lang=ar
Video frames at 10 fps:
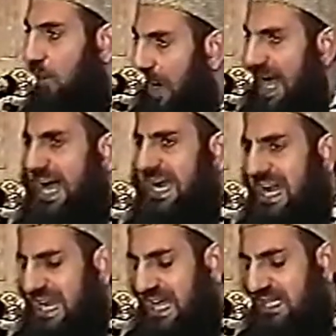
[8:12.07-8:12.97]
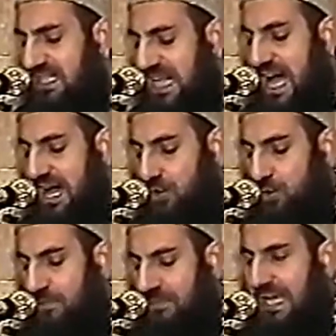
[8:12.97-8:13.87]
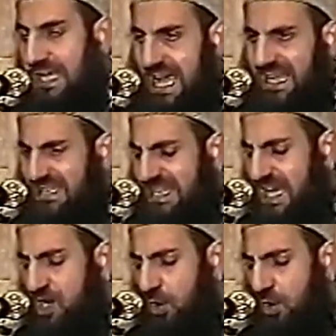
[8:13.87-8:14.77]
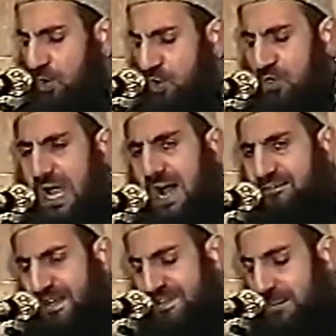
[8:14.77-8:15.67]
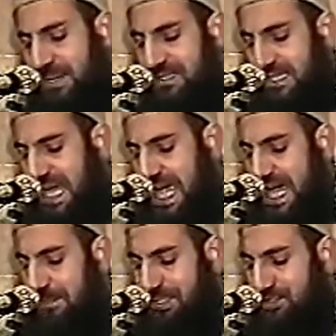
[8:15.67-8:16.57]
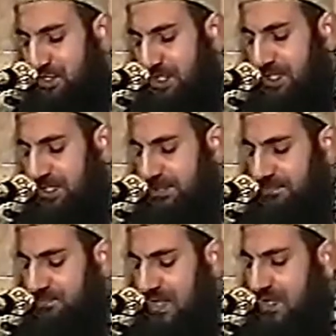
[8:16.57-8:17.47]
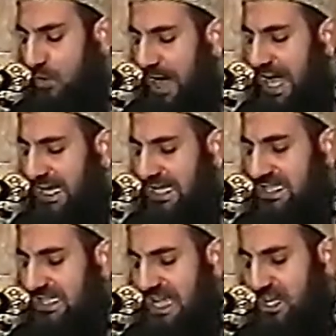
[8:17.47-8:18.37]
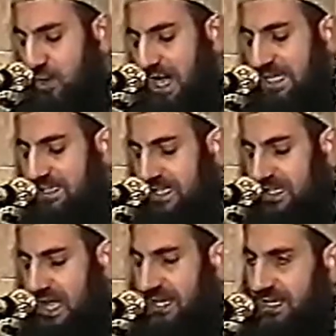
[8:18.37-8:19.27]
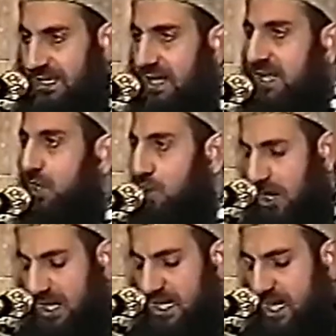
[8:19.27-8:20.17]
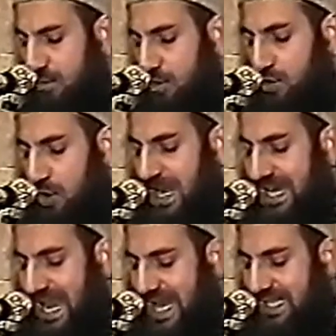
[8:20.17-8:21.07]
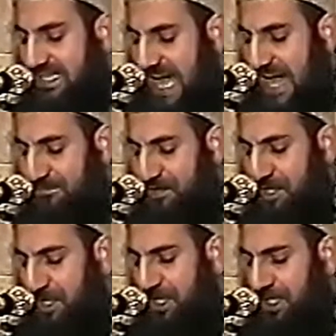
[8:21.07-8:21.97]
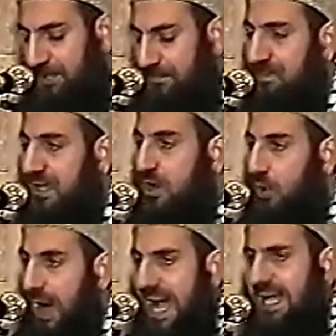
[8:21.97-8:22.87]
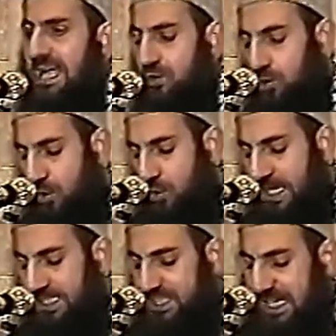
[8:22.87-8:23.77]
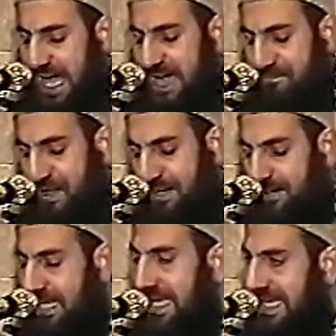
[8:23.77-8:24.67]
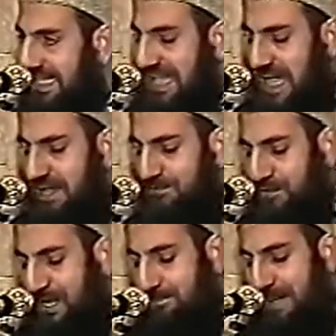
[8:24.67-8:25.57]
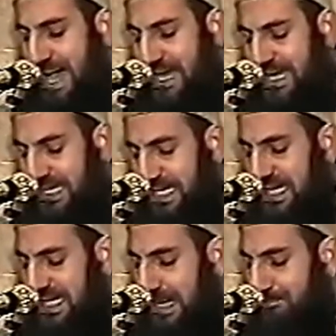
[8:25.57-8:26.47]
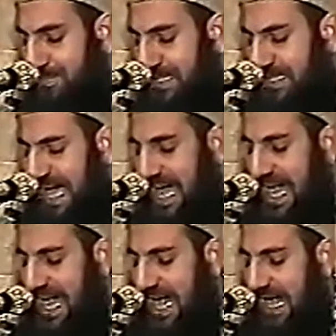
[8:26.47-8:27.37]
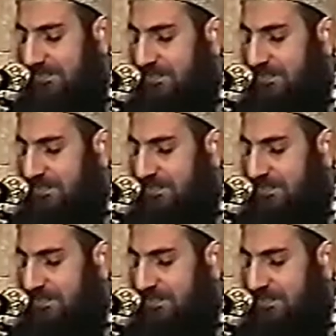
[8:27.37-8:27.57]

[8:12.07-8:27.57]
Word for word: وأنا الإعصار يقتلع الخرافة من رحاب الدين وأنا السيل هديرا يرعب كل الكافرين وأنا النور كشافا لزيف المارقين ابتداعه